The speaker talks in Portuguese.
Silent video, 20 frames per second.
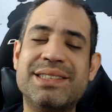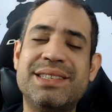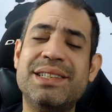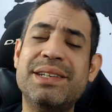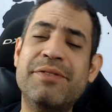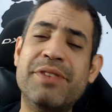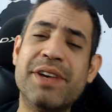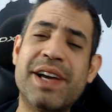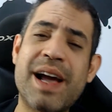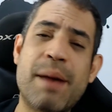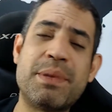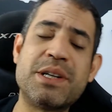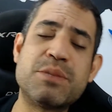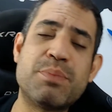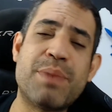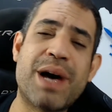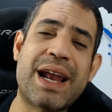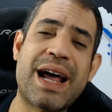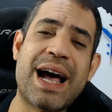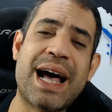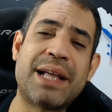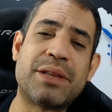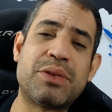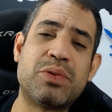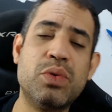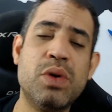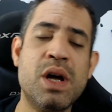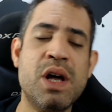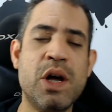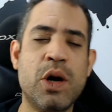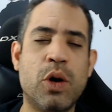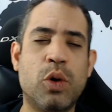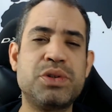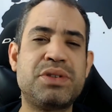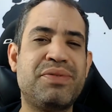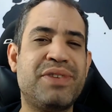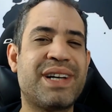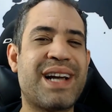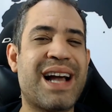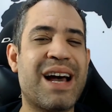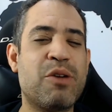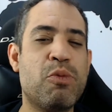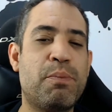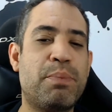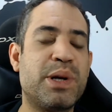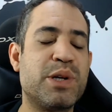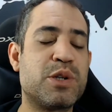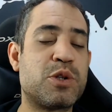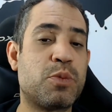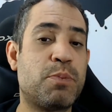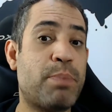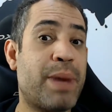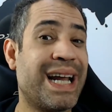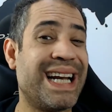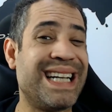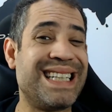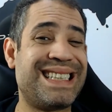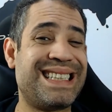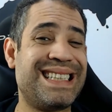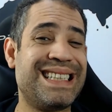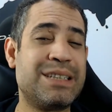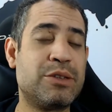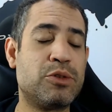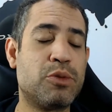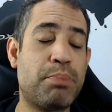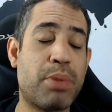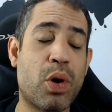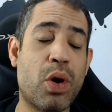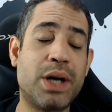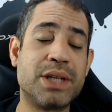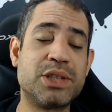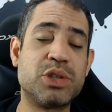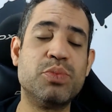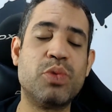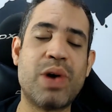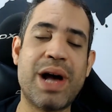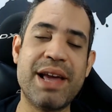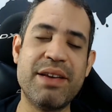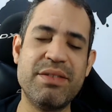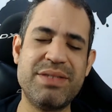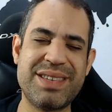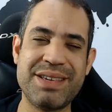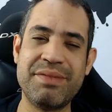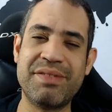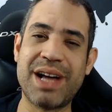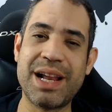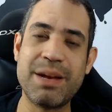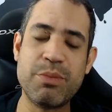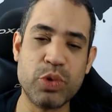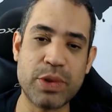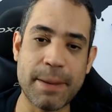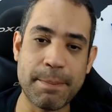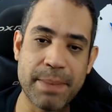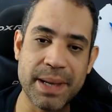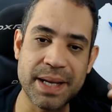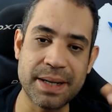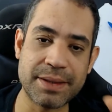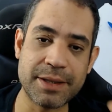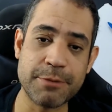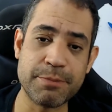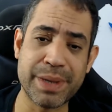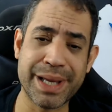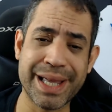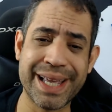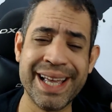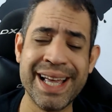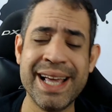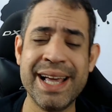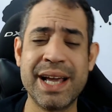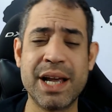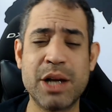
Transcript: Se ficar mais barato ou se ficar num preço parecido, próximo, aí sim vale muito a pena também.